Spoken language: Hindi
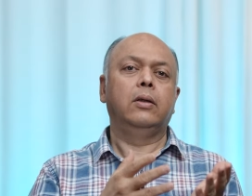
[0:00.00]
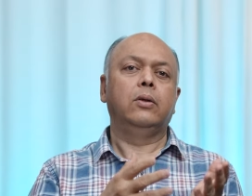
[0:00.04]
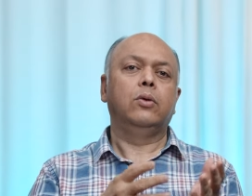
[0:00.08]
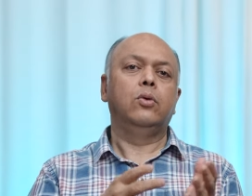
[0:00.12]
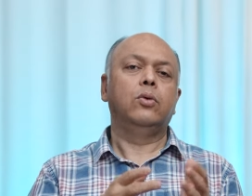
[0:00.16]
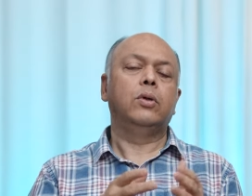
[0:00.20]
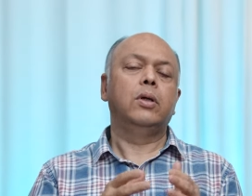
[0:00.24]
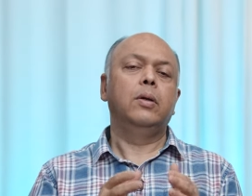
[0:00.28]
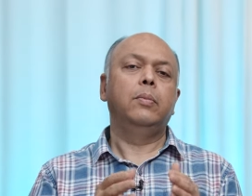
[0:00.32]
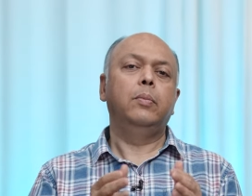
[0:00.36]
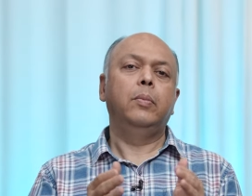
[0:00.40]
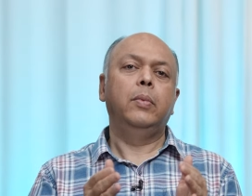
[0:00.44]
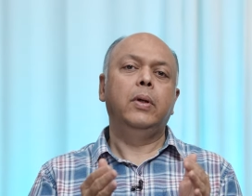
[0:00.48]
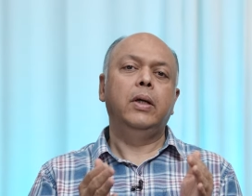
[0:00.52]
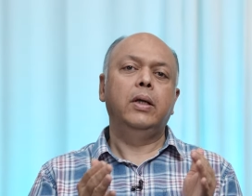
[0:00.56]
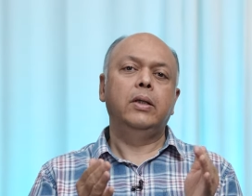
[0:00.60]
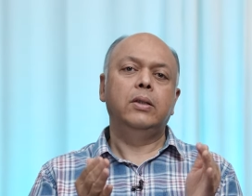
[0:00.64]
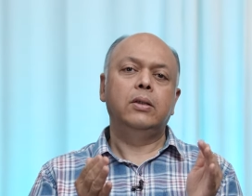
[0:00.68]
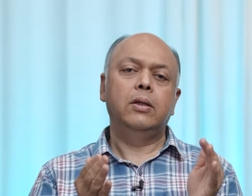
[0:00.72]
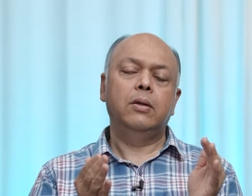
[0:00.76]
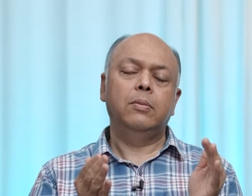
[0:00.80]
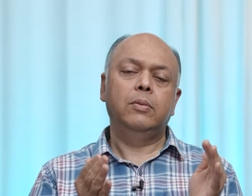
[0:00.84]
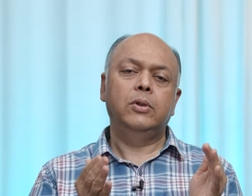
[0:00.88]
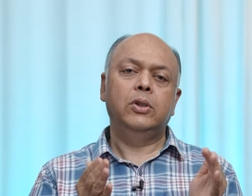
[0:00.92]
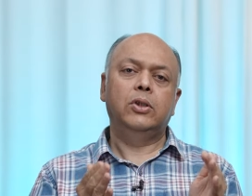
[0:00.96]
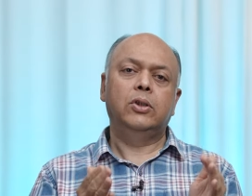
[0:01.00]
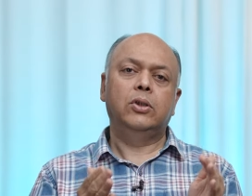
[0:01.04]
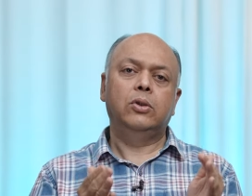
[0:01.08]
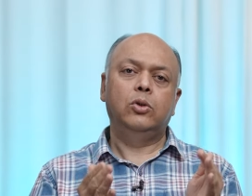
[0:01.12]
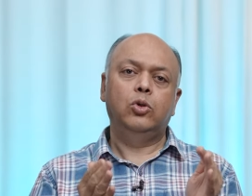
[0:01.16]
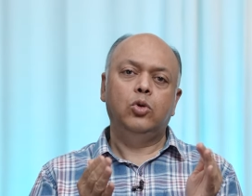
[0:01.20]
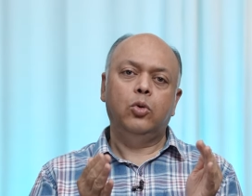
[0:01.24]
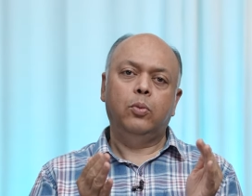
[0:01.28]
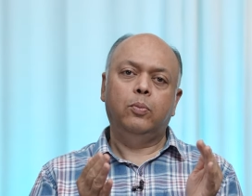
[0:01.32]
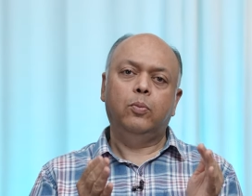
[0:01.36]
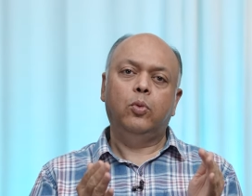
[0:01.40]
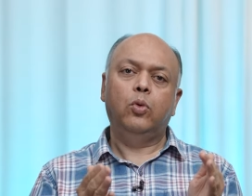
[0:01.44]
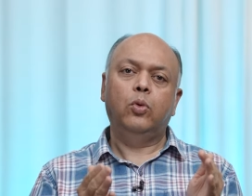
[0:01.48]
क्योंकि मेजर
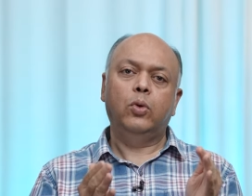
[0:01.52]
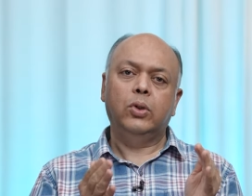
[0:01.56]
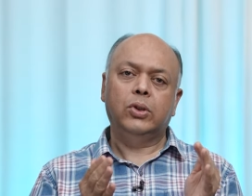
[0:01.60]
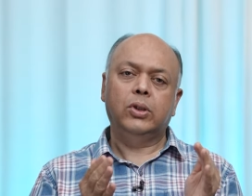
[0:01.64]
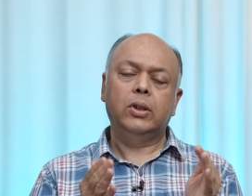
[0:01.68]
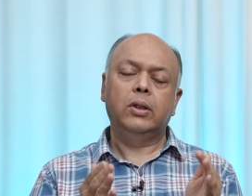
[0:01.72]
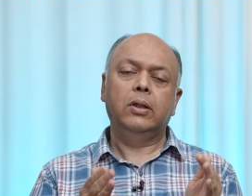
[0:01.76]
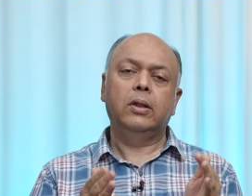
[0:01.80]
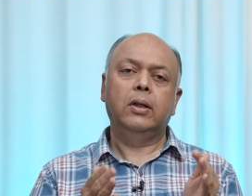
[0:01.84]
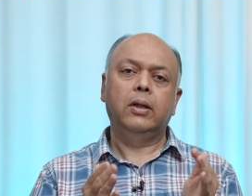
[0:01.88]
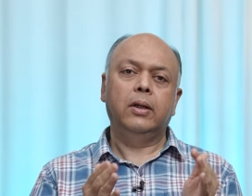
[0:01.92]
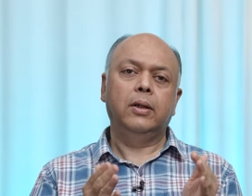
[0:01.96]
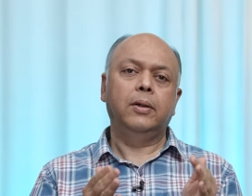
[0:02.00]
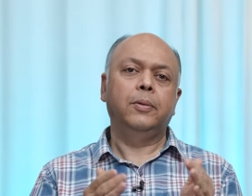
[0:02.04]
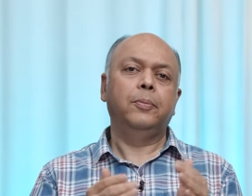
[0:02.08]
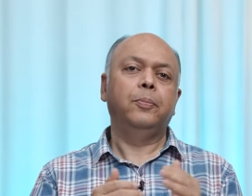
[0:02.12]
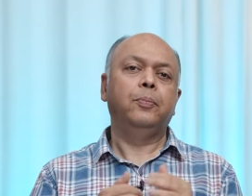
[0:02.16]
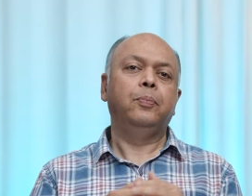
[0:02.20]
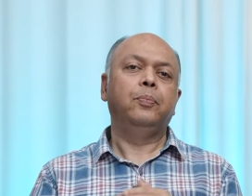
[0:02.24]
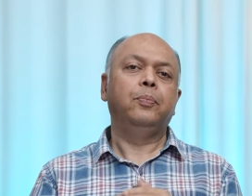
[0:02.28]
जो पोर्शन है